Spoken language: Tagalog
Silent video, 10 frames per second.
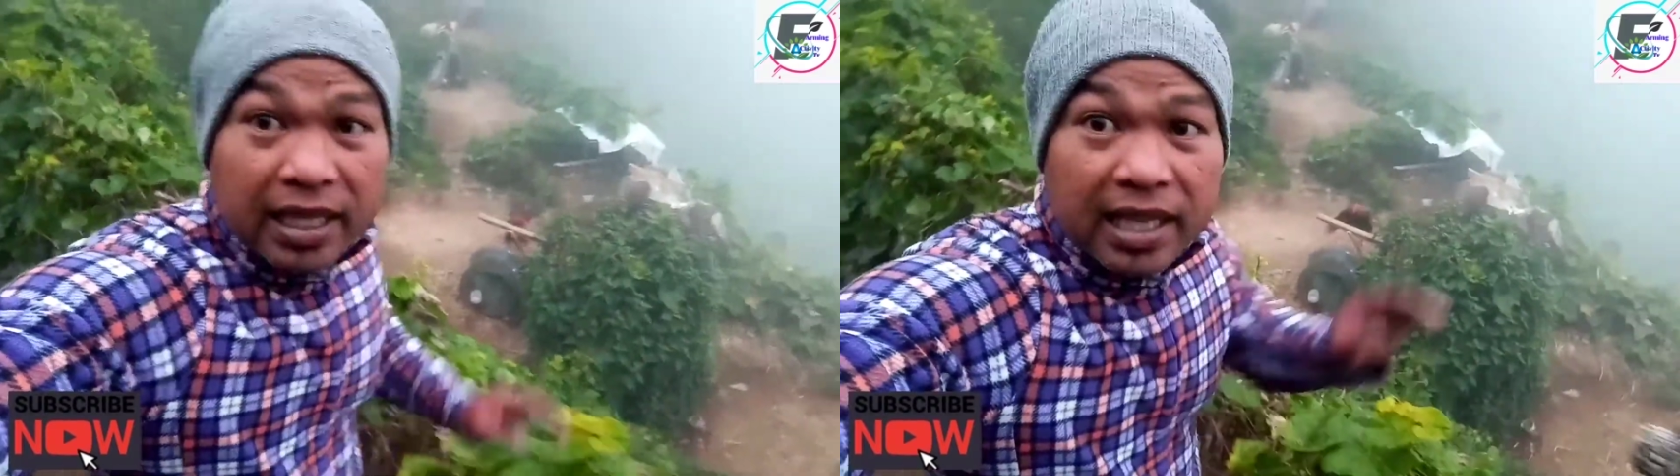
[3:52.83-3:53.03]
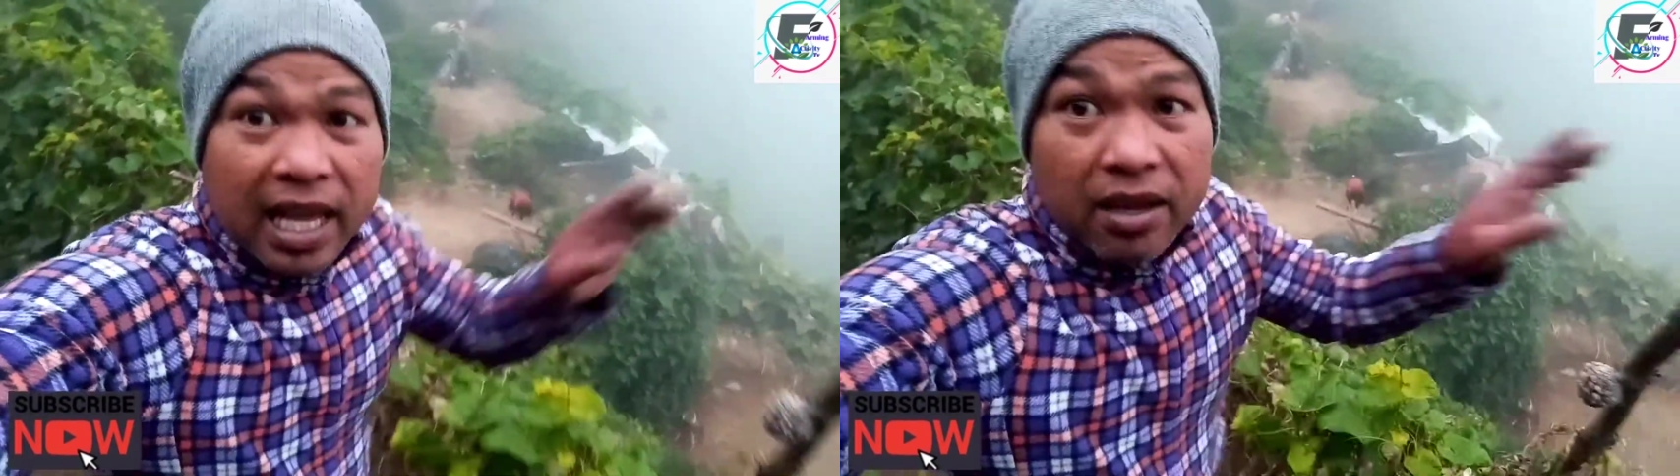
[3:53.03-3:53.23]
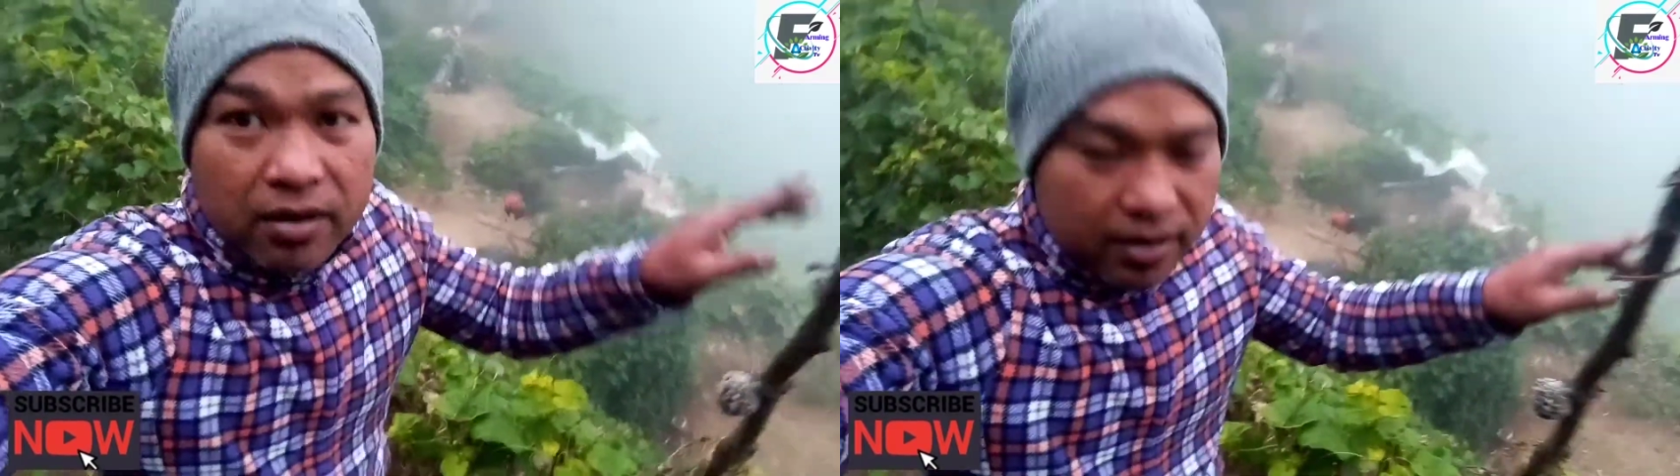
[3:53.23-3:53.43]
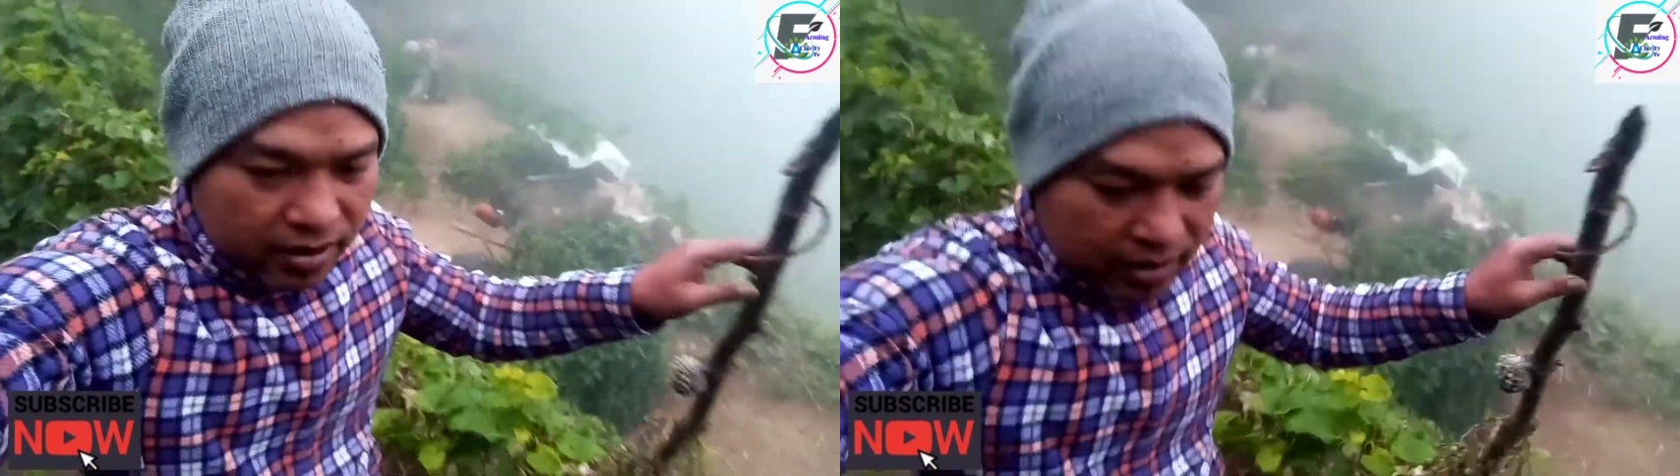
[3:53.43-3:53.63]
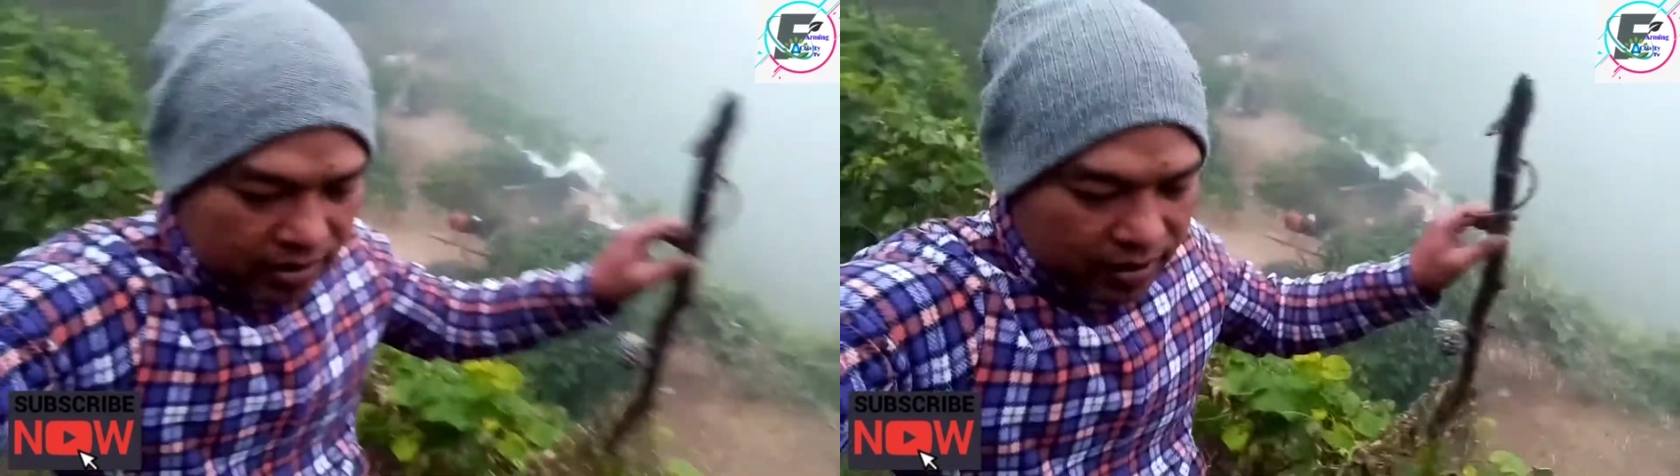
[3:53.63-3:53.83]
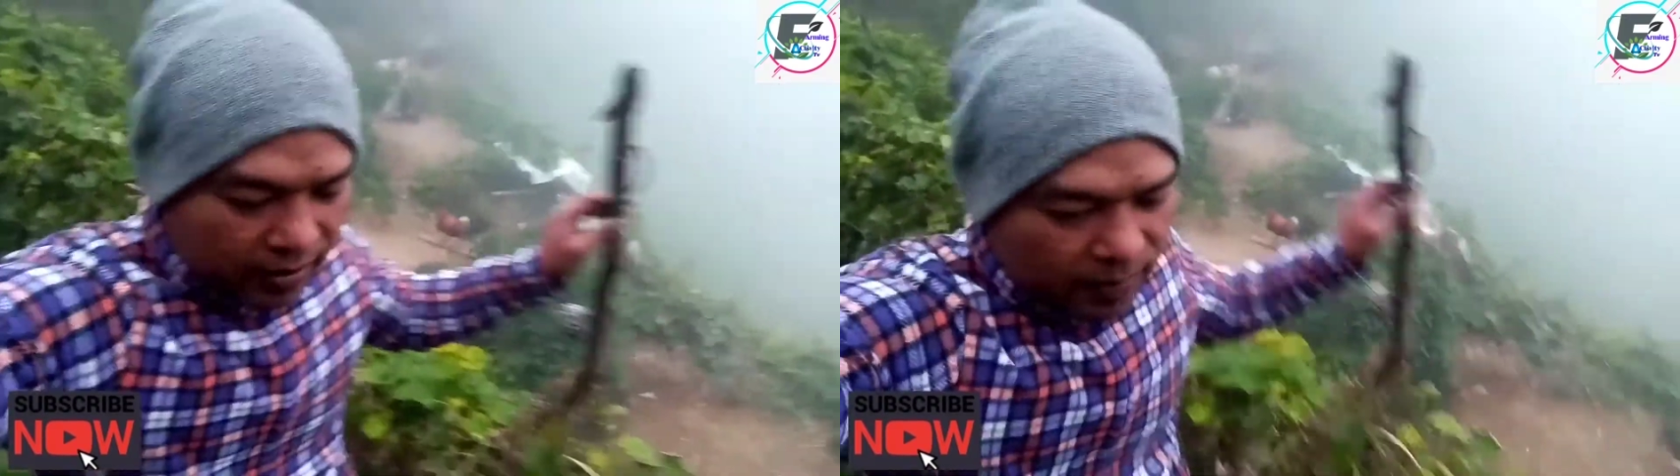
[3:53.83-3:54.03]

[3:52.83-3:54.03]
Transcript: tayo. Kasi